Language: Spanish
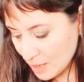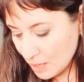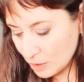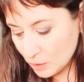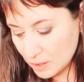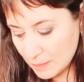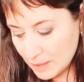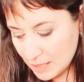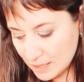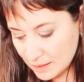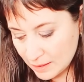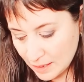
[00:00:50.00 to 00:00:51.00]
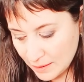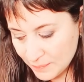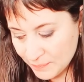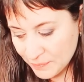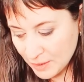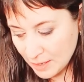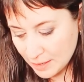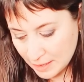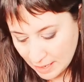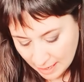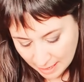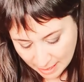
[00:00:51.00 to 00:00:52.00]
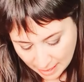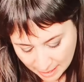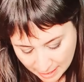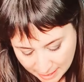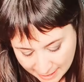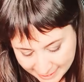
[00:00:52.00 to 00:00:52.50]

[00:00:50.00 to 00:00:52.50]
donde me dice que eh,